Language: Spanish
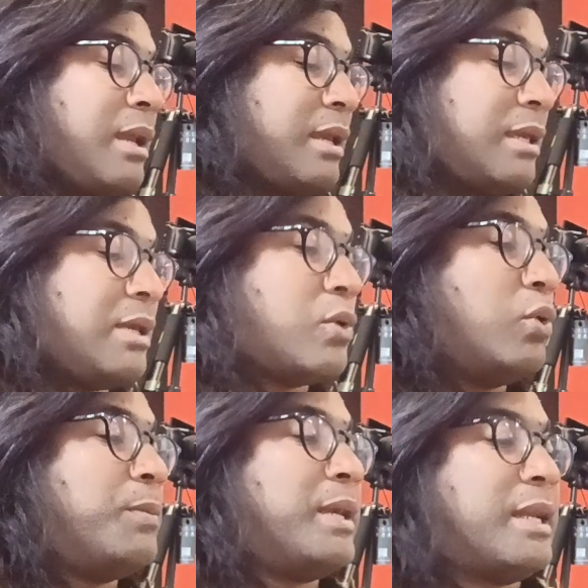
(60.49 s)
Y
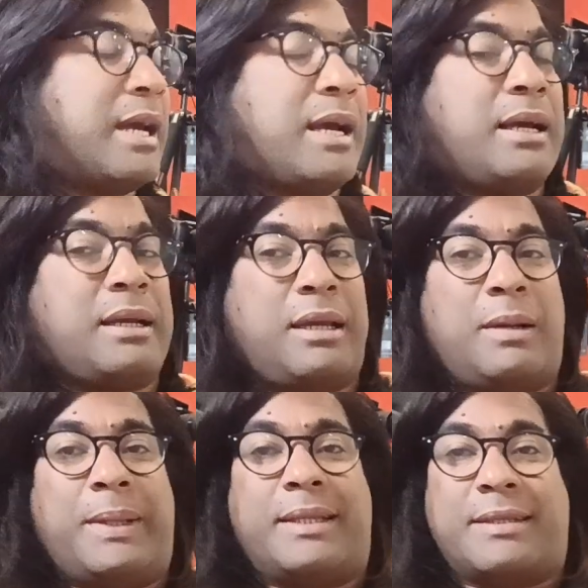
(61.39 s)
culmina el
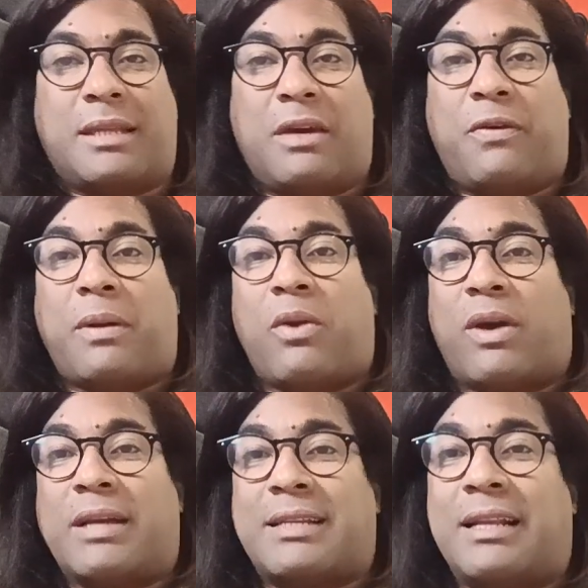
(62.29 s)
27 de febrero,
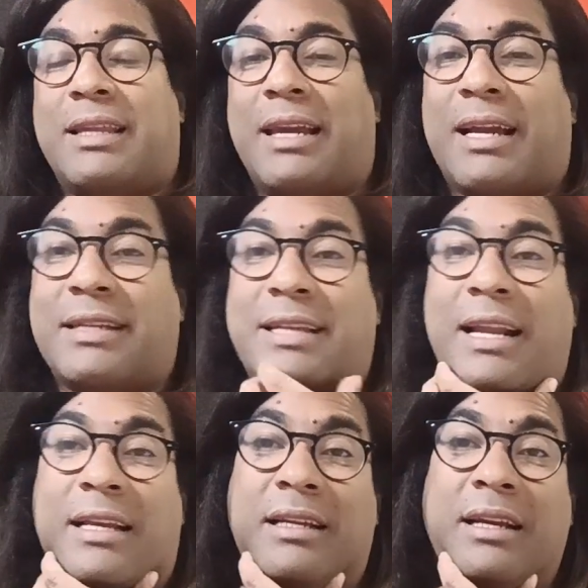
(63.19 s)
que es el día que salen